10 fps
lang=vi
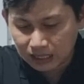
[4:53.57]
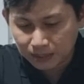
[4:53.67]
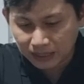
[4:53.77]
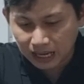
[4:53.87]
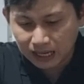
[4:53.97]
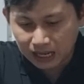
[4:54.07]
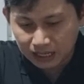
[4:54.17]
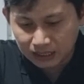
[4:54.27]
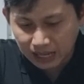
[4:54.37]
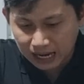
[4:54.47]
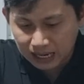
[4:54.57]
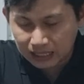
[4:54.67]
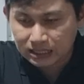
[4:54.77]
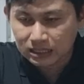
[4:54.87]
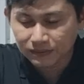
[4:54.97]
các bạn thấy là hiện tại là
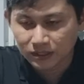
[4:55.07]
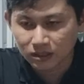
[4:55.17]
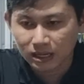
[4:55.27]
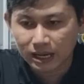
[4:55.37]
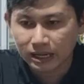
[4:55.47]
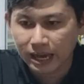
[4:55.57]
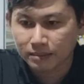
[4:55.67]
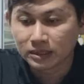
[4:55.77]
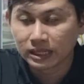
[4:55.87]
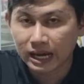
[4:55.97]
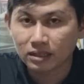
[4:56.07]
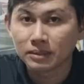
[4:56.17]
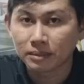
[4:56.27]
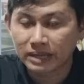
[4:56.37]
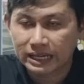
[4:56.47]
cái vườn đó là đã 12 tới
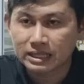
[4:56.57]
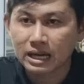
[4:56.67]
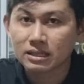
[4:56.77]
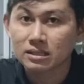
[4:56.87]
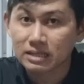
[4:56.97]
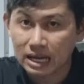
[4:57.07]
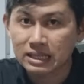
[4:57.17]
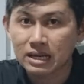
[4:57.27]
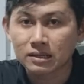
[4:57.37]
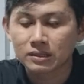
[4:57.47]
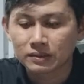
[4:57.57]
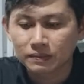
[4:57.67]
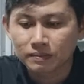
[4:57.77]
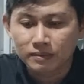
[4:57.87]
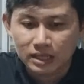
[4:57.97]
15 ngày trái nó chạy trái rồi.
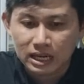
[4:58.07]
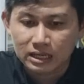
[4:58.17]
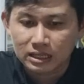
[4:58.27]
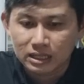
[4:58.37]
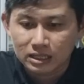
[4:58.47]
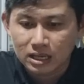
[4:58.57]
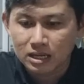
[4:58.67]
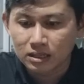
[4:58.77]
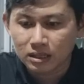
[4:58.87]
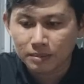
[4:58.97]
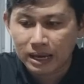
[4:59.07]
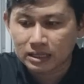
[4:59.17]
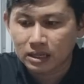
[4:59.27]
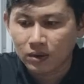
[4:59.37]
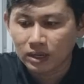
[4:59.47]
Thì các
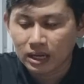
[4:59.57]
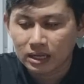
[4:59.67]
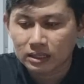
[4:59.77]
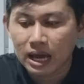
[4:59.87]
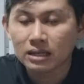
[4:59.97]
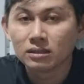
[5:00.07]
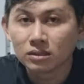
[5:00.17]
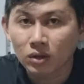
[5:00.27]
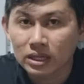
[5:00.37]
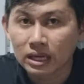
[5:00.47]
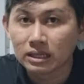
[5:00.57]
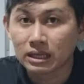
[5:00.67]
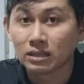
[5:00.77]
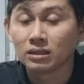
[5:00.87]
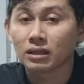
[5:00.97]
bạn hỏi là Thái đưa vô cái gì
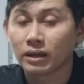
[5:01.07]
và đưa vào